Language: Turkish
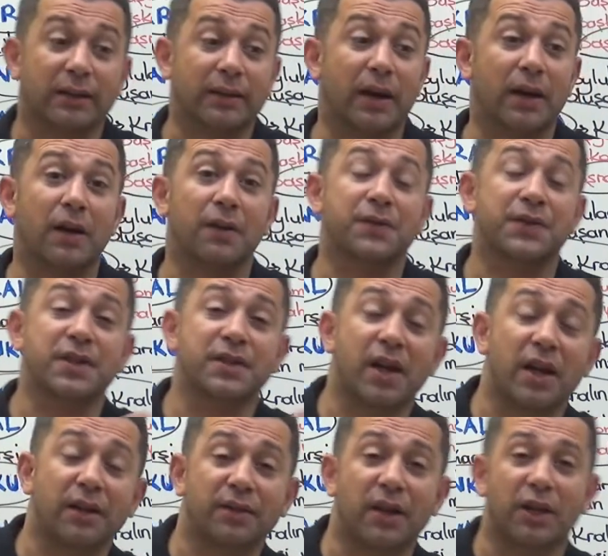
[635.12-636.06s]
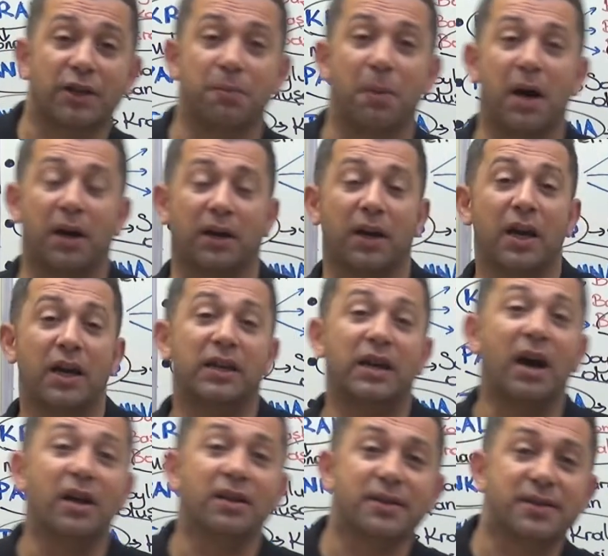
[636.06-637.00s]
Tarafsız anlatmak,
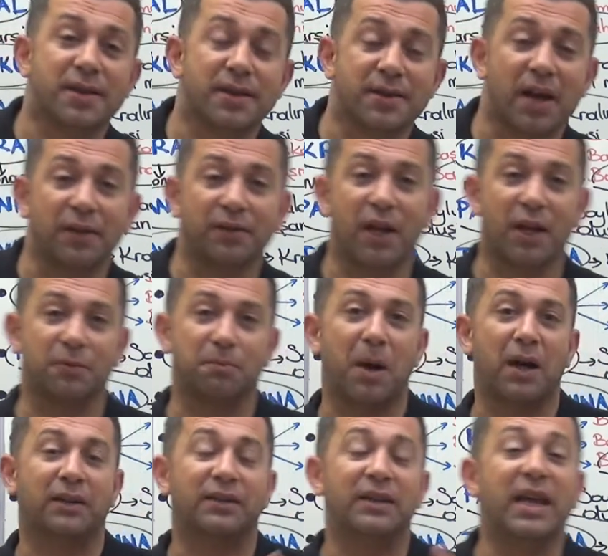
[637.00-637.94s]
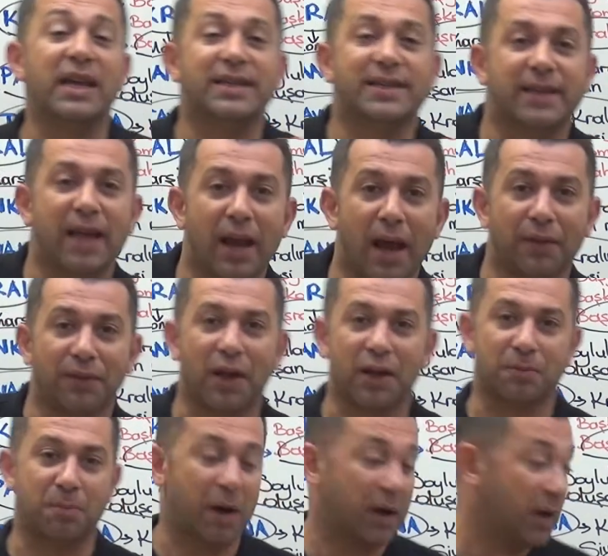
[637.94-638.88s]
yansız anlatmak, nesnel
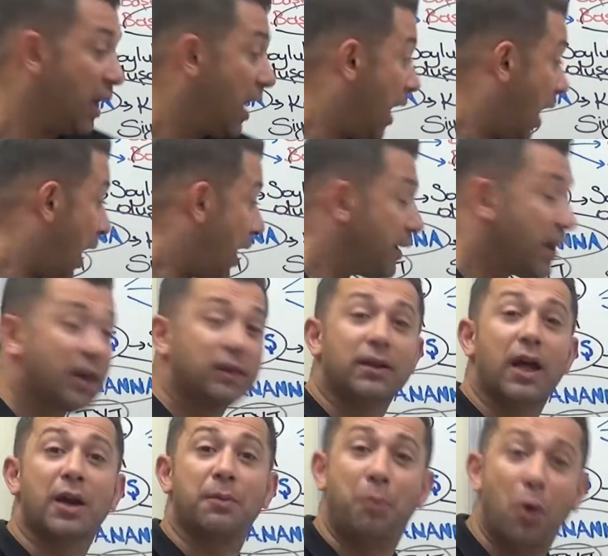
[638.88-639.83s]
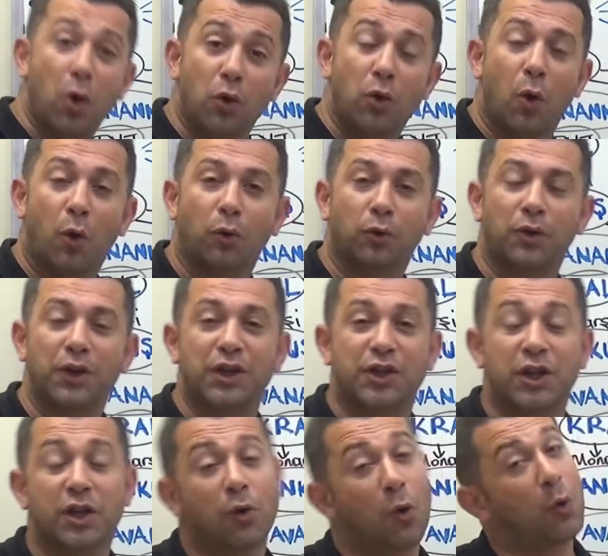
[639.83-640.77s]
anlatmak. Anallar böyle olduğu
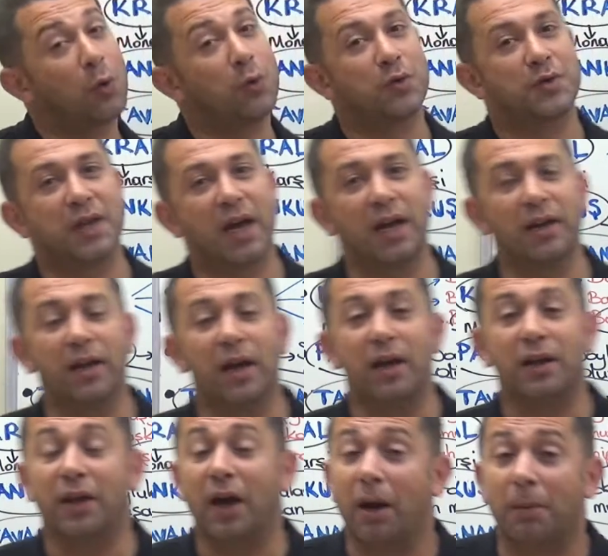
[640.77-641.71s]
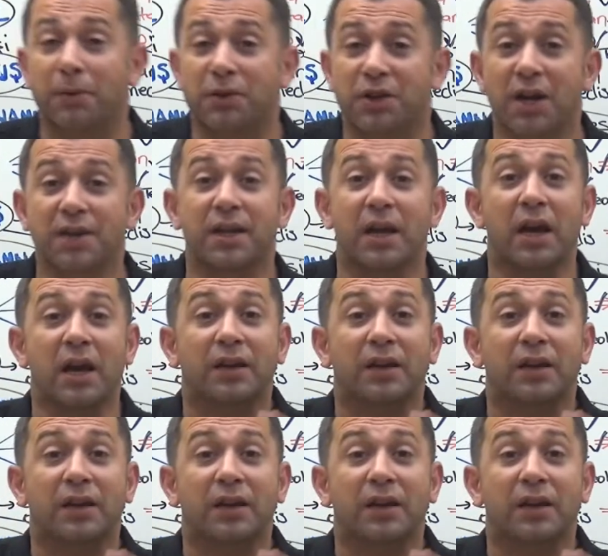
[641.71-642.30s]
için o yüzden ne yapacağız?